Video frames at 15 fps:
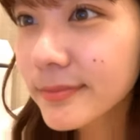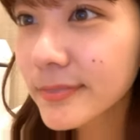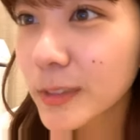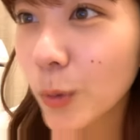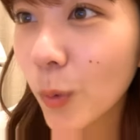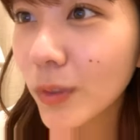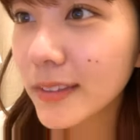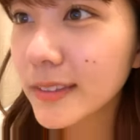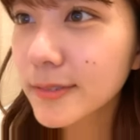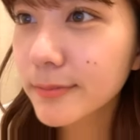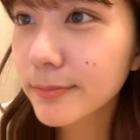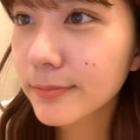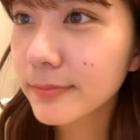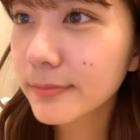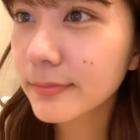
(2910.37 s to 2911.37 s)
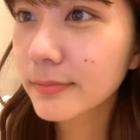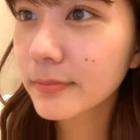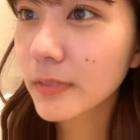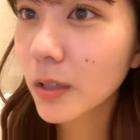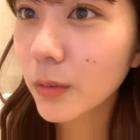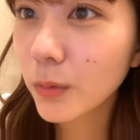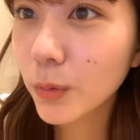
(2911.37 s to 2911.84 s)
5位
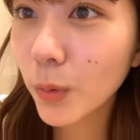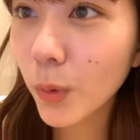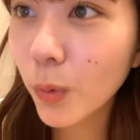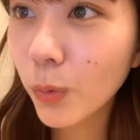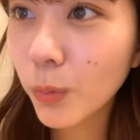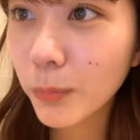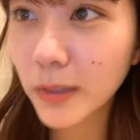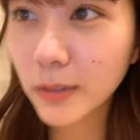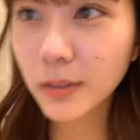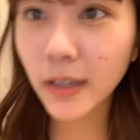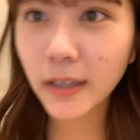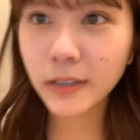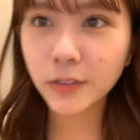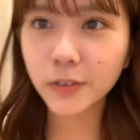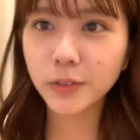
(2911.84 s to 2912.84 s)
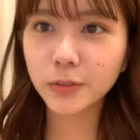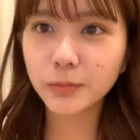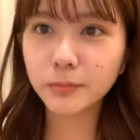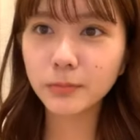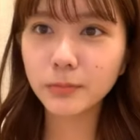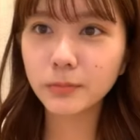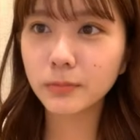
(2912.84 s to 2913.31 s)
両幕張の群
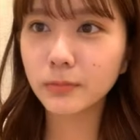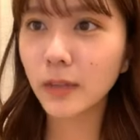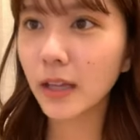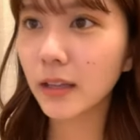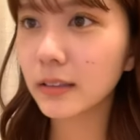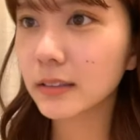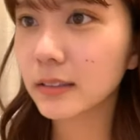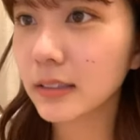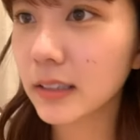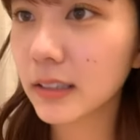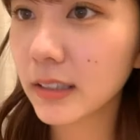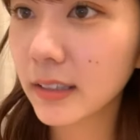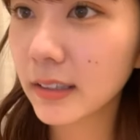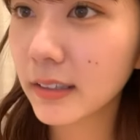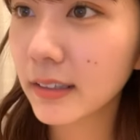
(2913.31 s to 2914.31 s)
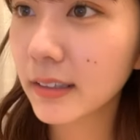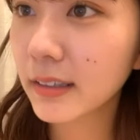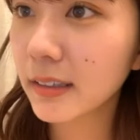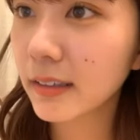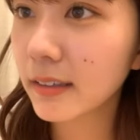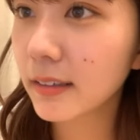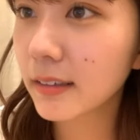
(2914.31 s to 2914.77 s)
馬に
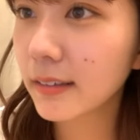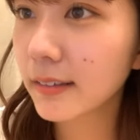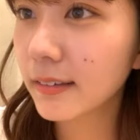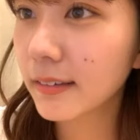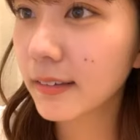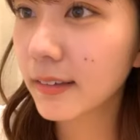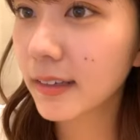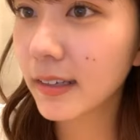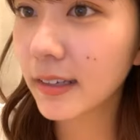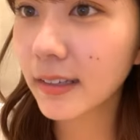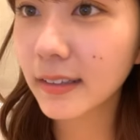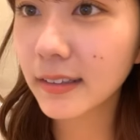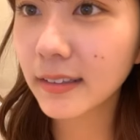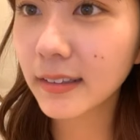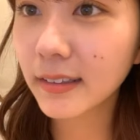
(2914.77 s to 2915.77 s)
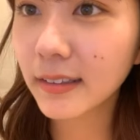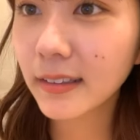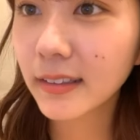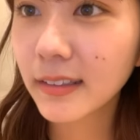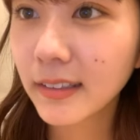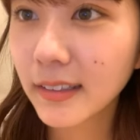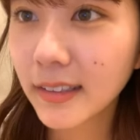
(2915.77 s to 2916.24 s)
あ
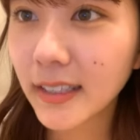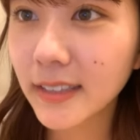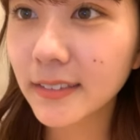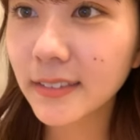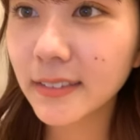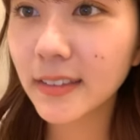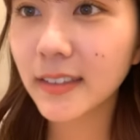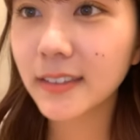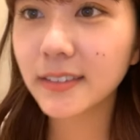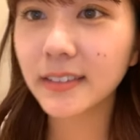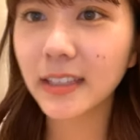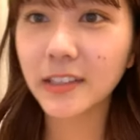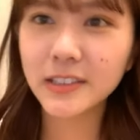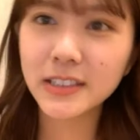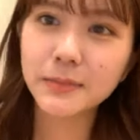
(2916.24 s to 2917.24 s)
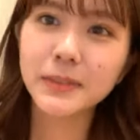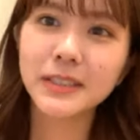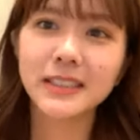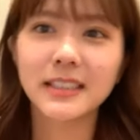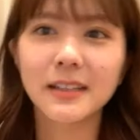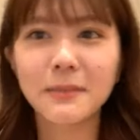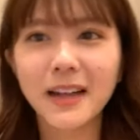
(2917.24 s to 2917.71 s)
軽々楽しみに
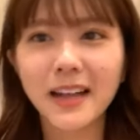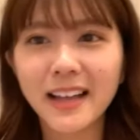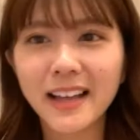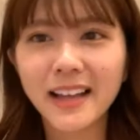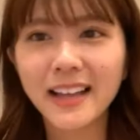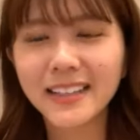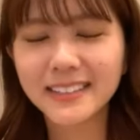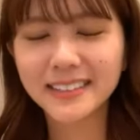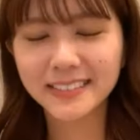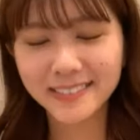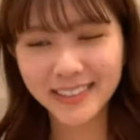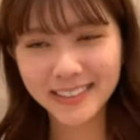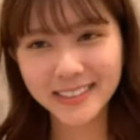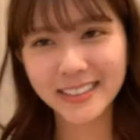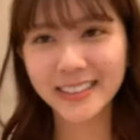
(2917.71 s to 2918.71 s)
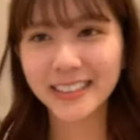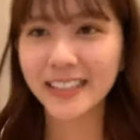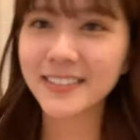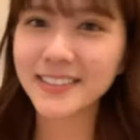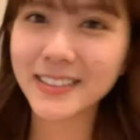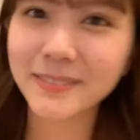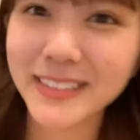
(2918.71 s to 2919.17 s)
してます嬉しい楽
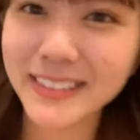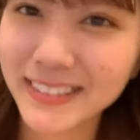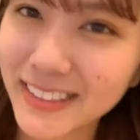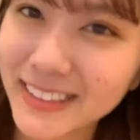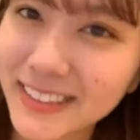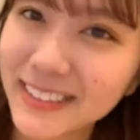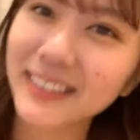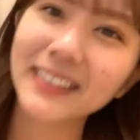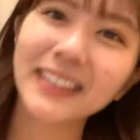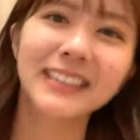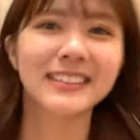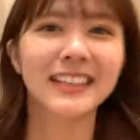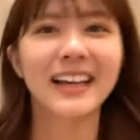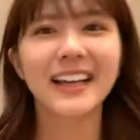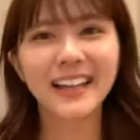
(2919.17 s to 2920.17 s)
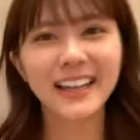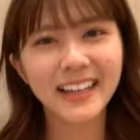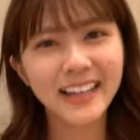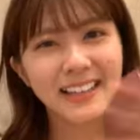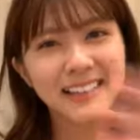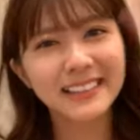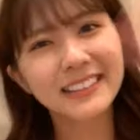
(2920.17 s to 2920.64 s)
しみにしててくだ
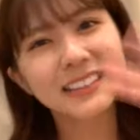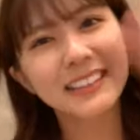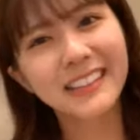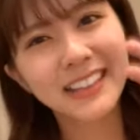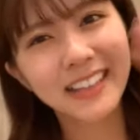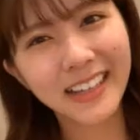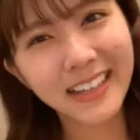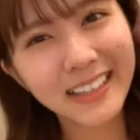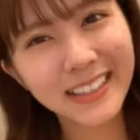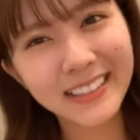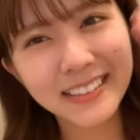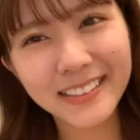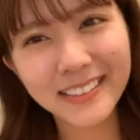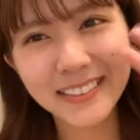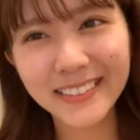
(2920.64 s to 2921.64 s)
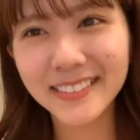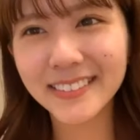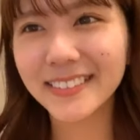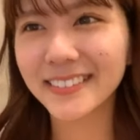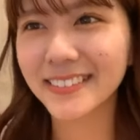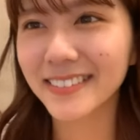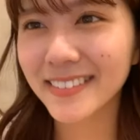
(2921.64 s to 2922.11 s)
さいありがとう